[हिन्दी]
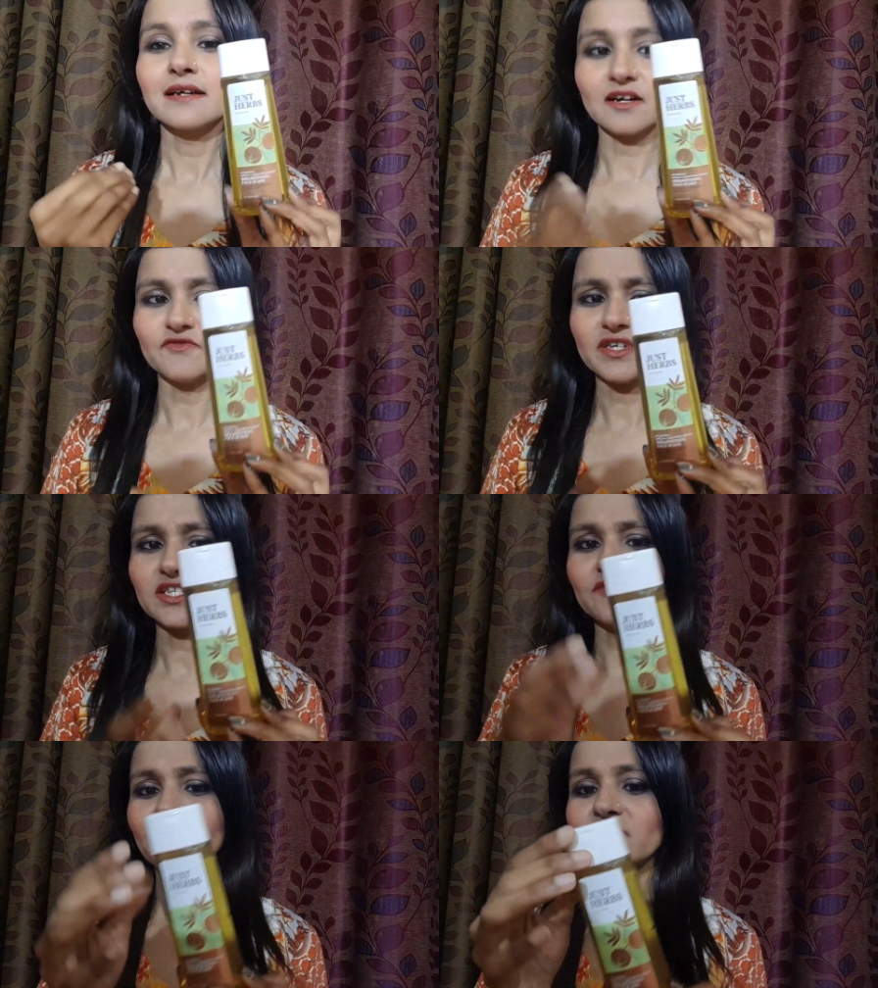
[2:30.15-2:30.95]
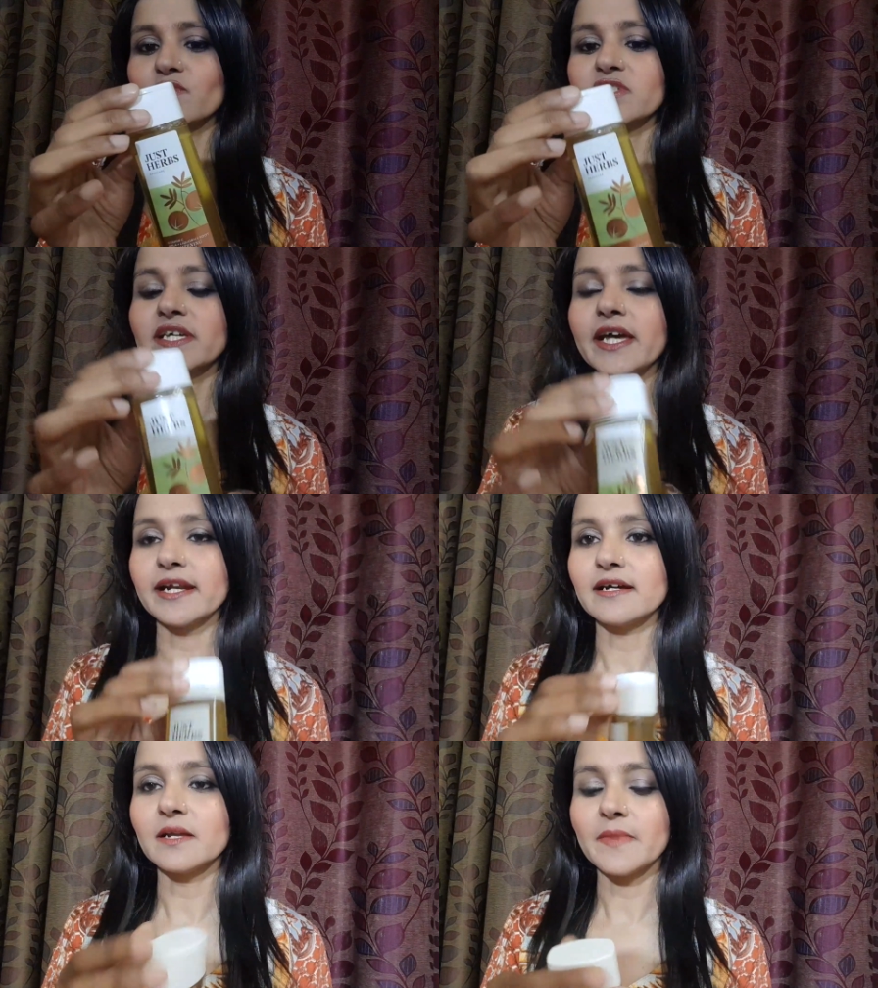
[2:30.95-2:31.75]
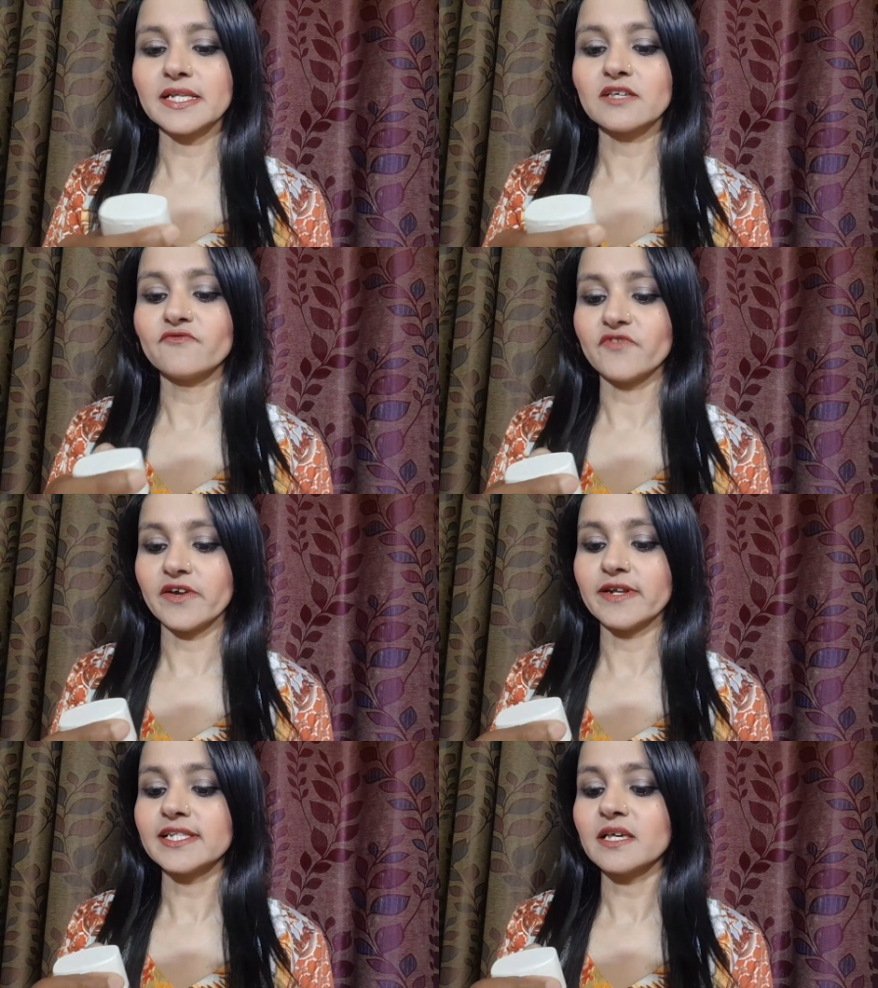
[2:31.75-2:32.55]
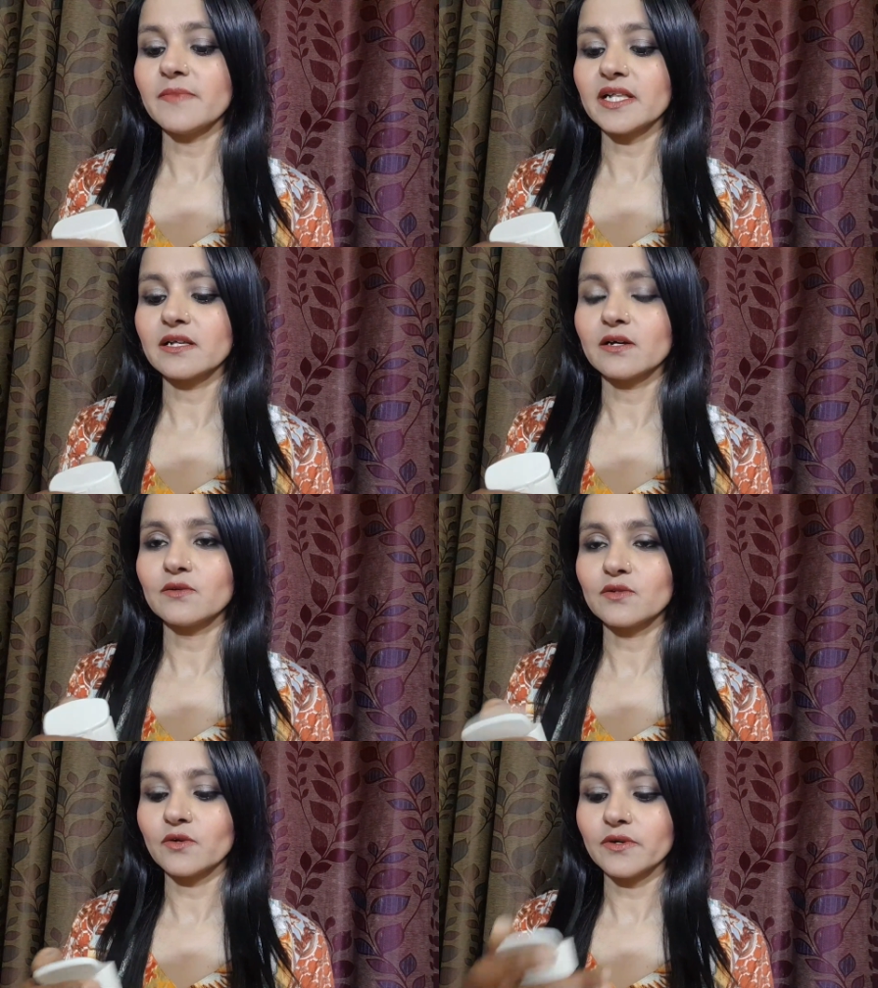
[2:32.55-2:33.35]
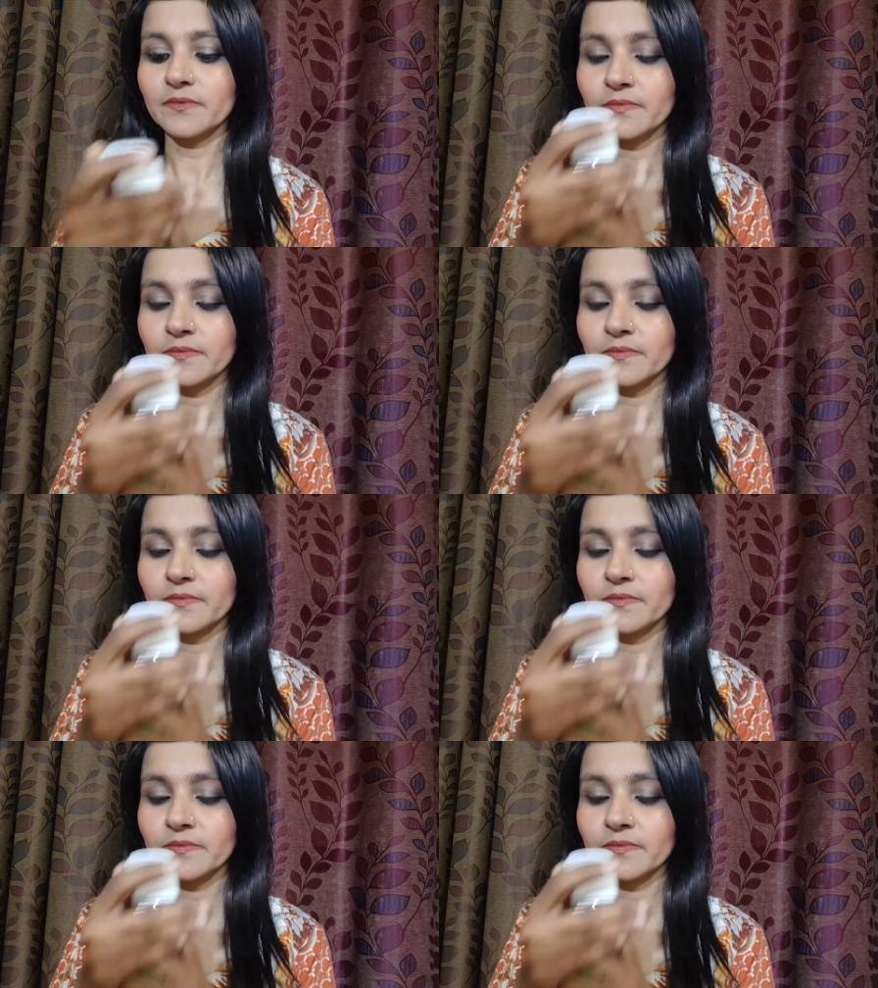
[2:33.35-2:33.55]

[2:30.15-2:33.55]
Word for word: काफ़ी अच्छा फेस वॉश है एंड अगर मैं इसकी फ्रेग्रेंस की बात करूँ तो